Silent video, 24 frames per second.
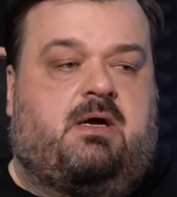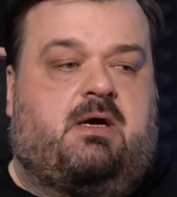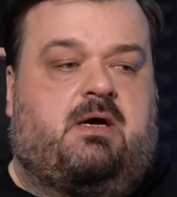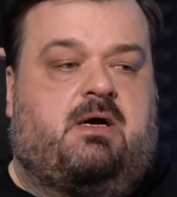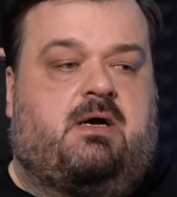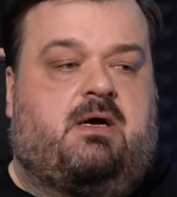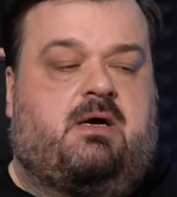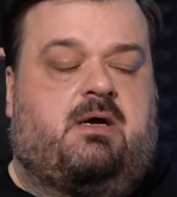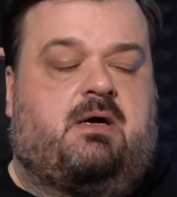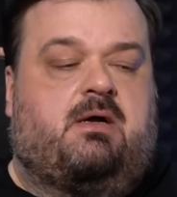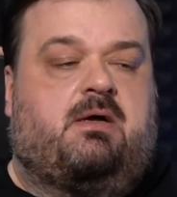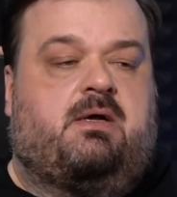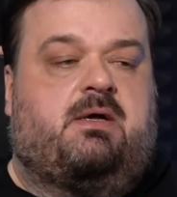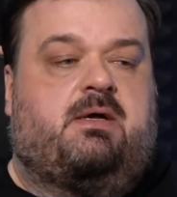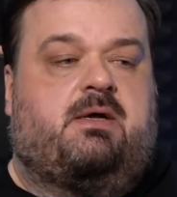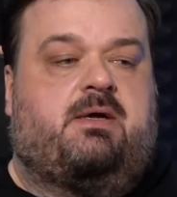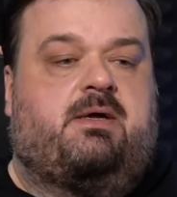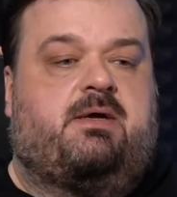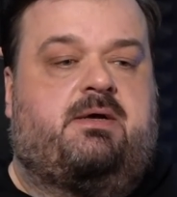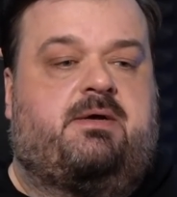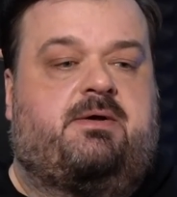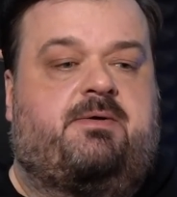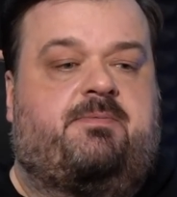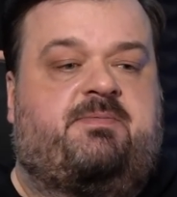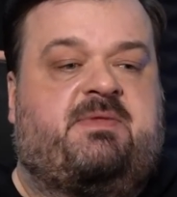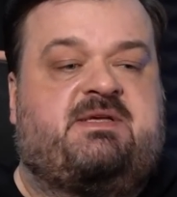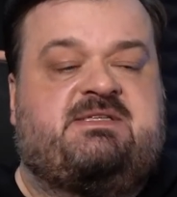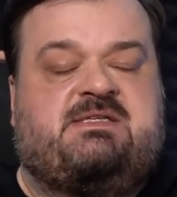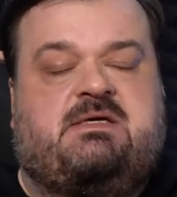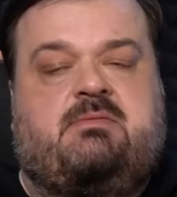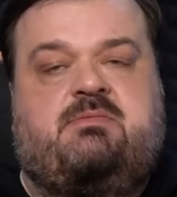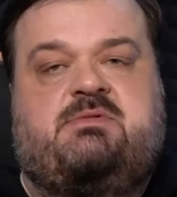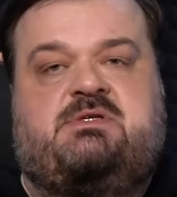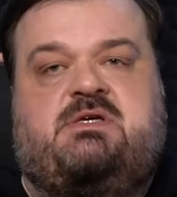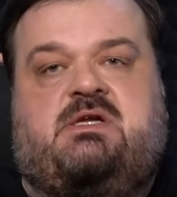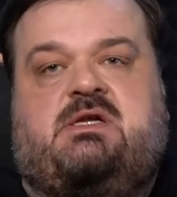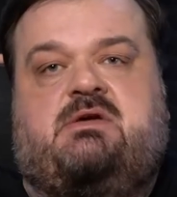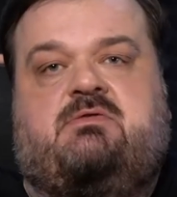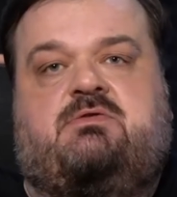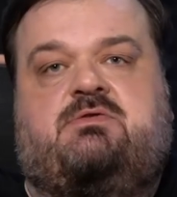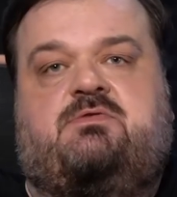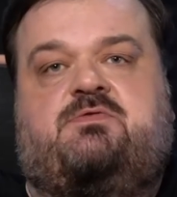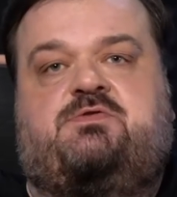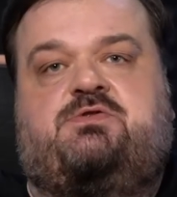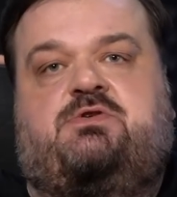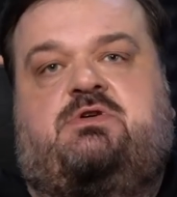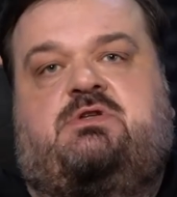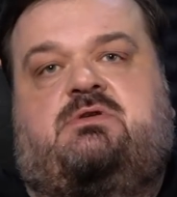А, на самом деле вот
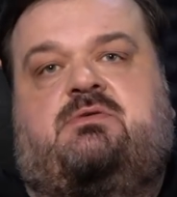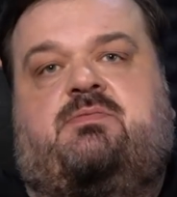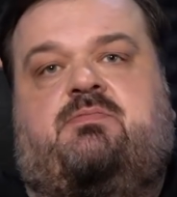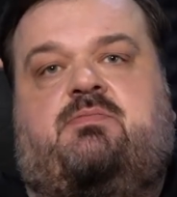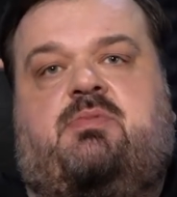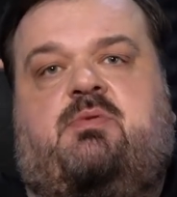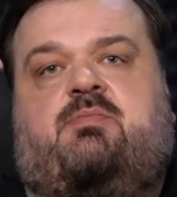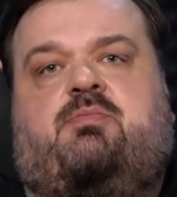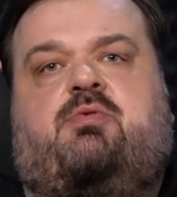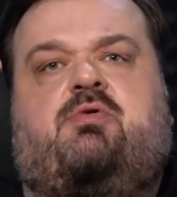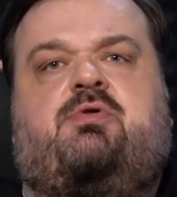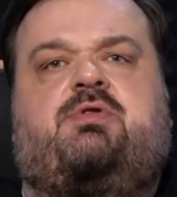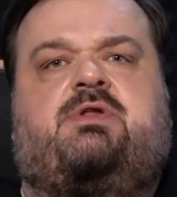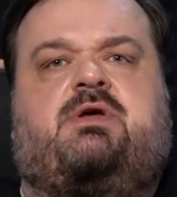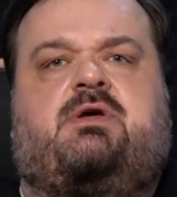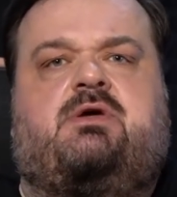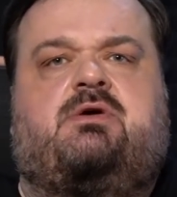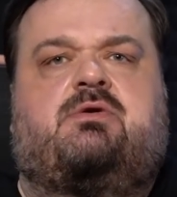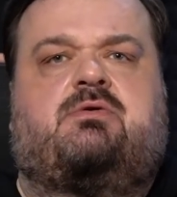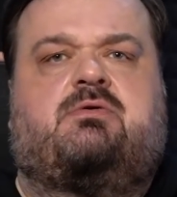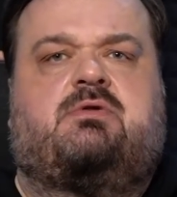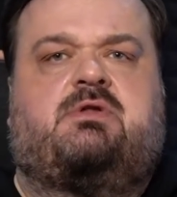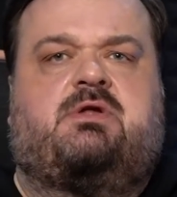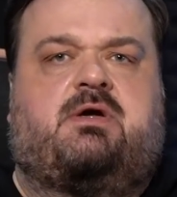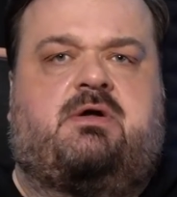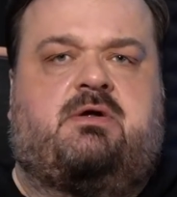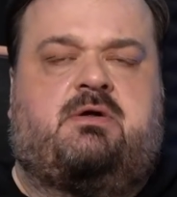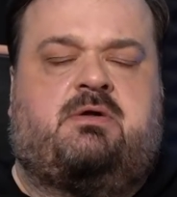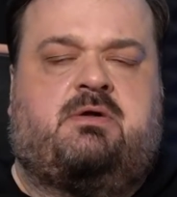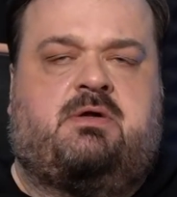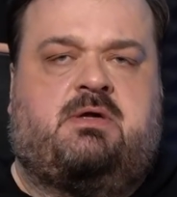все это полная ерунда.